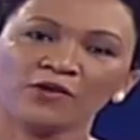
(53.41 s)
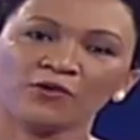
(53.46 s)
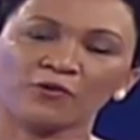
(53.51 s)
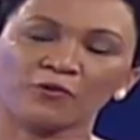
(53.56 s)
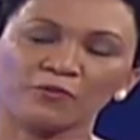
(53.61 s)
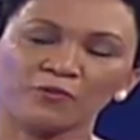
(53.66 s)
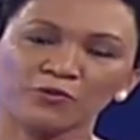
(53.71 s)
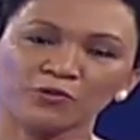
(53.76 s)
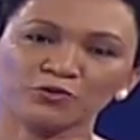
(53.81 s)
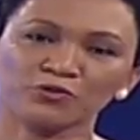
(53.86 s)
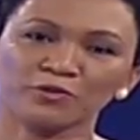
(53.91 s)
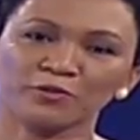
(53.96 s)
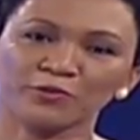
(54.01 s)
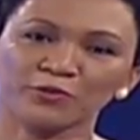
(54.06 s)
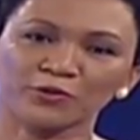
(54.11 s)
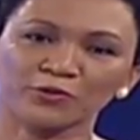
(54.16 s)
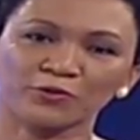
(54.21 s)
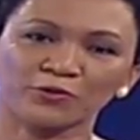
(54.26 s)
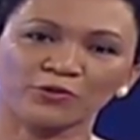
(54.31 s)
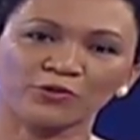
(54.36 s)
con mucho
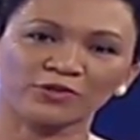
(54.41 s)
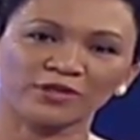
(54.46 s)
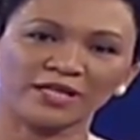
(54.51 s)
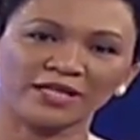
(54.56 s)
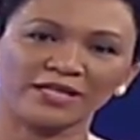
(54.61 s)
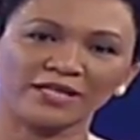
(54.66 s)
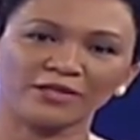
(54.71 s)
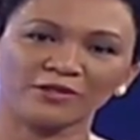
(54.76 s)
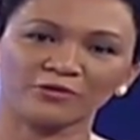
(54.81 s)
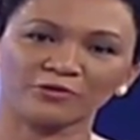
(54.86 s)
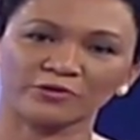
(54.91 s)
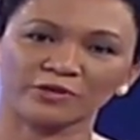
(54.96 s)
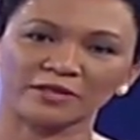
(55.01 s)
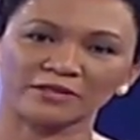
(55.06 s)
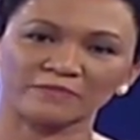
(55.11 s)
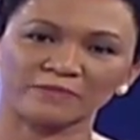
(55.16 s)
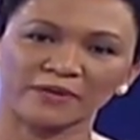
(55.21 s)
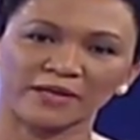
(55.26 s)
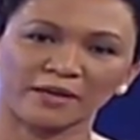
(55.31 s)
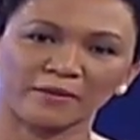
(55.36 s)
amor un contenido que
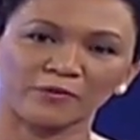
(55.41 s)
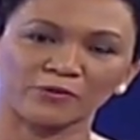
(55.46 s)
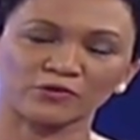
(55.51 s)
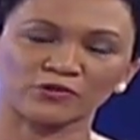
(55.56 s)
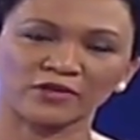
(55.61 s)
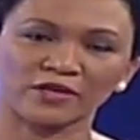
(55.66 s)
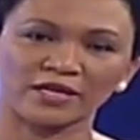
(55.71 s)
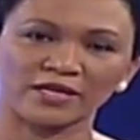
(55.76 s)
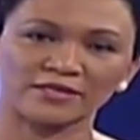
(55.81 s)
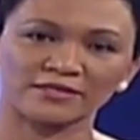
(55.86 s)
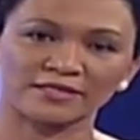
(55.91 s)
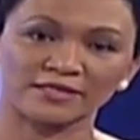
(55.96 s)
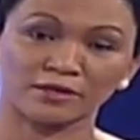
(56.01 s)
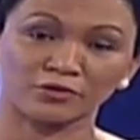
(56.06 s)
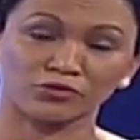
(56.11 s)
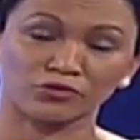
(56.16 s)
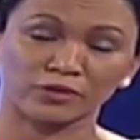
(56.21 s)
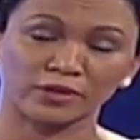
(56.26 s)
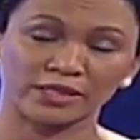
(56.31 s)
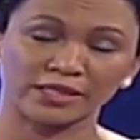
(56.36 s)
esperamos eh, sea
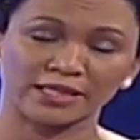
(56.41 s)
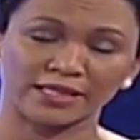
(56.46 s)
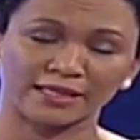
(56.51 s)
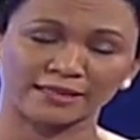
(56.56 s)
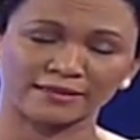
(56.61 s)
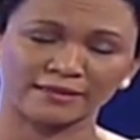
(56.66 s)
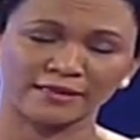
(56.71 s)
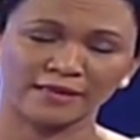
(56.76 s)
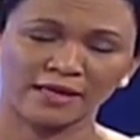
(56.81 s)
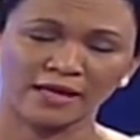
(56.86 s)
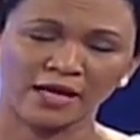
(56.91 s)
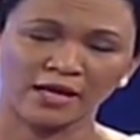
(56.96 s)
de utilidad,